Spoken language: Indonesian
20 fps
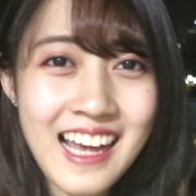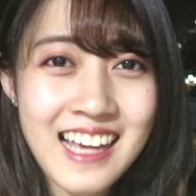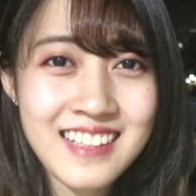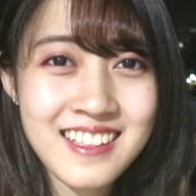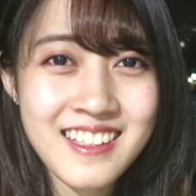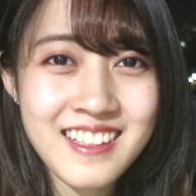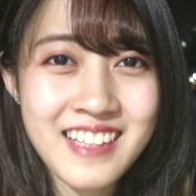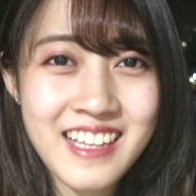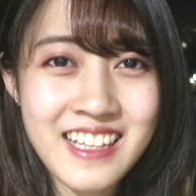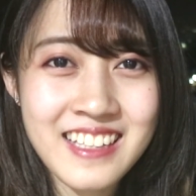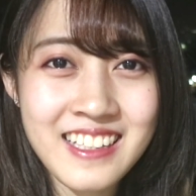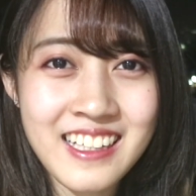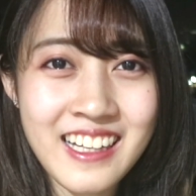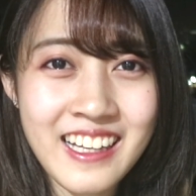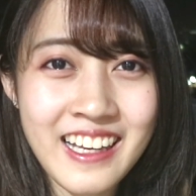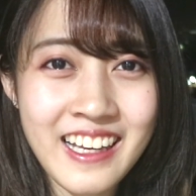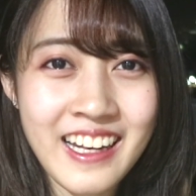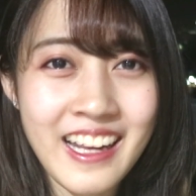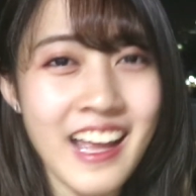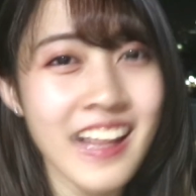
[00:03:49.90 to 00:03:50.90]
guys, it's
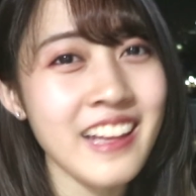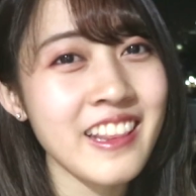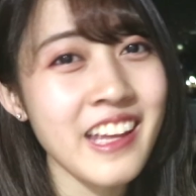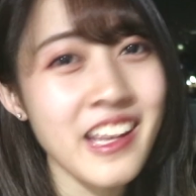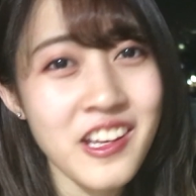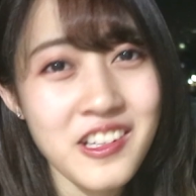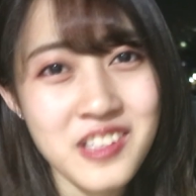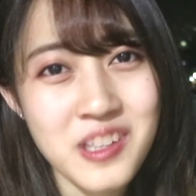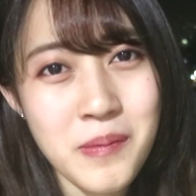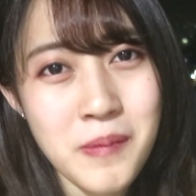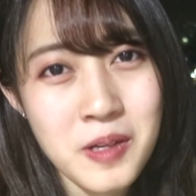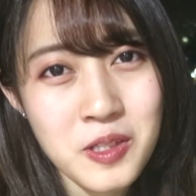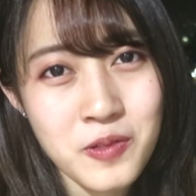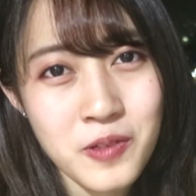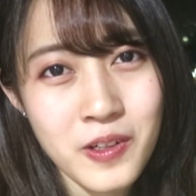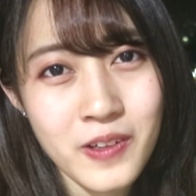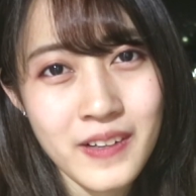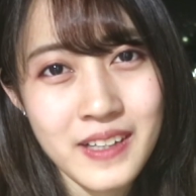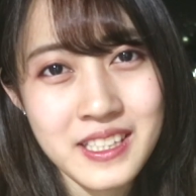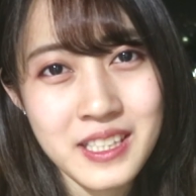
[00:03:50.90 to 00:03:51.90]
Angeline and thank you so much for
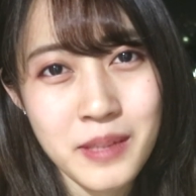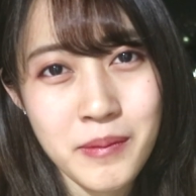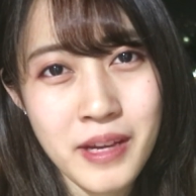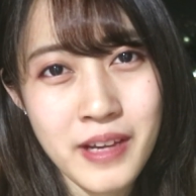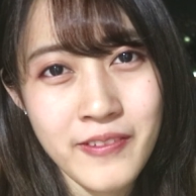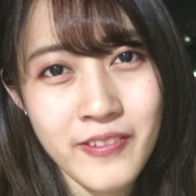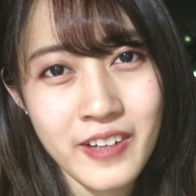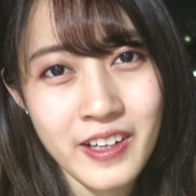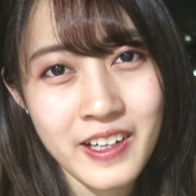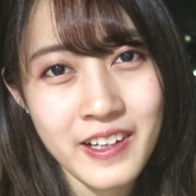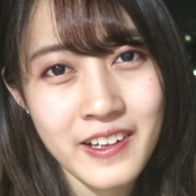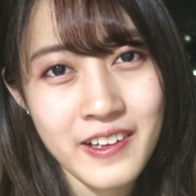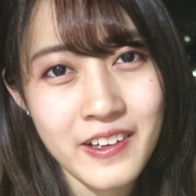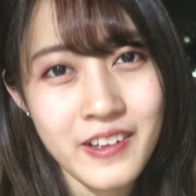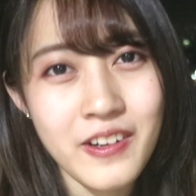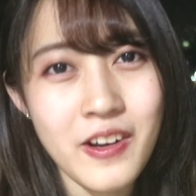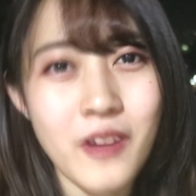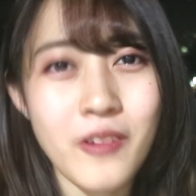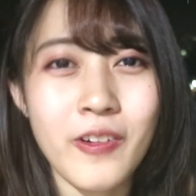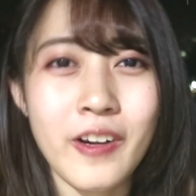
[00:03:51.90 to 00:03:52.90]
watching my video
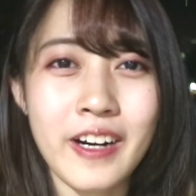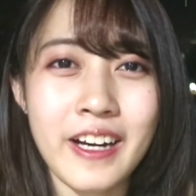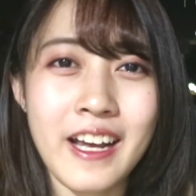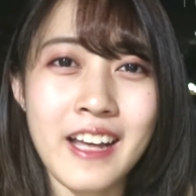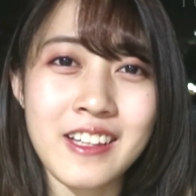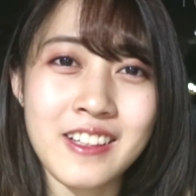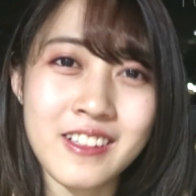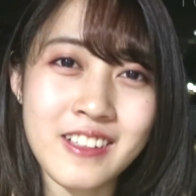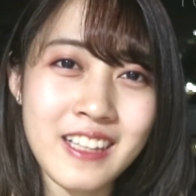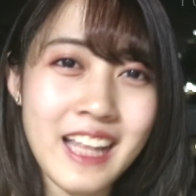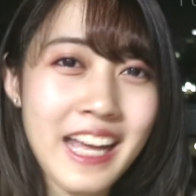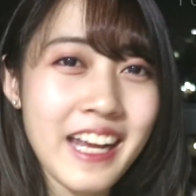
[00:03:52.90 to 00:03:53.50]
Don't forget to like,